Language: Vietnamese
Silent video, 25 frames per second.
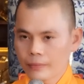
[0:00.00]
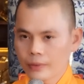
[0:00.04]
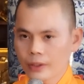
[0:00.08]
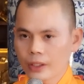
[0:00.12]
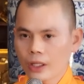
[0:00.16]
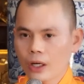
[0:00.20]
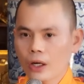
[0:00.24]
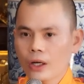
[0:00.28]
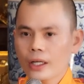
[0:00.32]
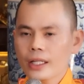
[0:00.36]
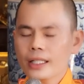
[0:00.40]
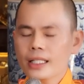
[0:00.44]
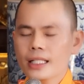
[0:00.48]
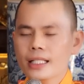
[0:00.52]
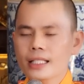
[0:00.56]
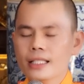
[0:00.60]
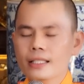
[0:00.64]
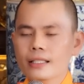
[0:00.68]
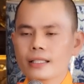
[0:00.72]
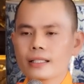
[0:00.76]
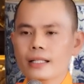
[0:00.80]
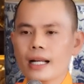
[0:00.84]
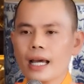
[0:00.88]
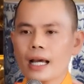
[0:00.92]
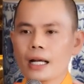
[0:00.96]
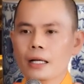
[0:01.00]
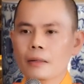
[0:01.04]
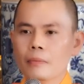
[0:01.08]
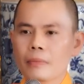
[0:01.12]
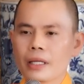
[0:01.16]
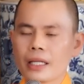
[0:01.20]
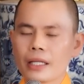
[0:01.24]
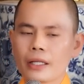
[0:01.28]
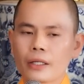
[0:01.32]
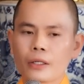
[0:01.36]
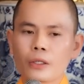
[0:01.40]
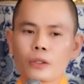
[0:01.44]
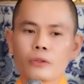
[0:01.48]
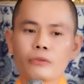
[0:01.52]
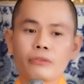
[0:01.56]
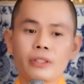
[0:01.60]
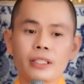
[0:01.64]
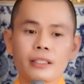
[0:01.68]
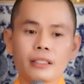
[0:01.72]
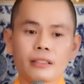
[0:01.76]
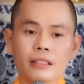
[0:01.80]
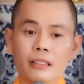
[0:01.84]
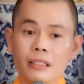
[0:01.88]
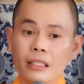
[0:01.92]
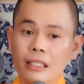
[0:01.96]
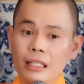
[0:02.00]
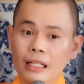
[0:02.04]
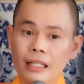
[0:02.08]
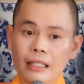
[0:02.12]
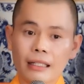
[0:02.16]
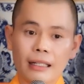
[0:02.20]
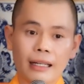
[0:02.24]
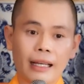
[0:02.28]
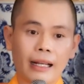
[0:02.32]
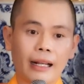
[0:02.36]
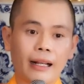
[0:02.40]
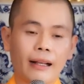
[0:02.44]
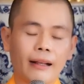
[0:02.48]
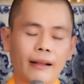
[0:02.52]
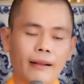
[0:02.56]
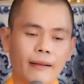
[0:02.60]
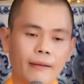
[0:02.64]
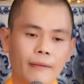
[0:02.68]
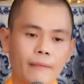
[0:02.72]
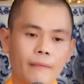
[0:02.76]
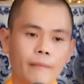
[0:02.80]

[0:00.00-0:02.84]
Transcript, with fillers: Nói ni sư đang bị Covid rất là nặng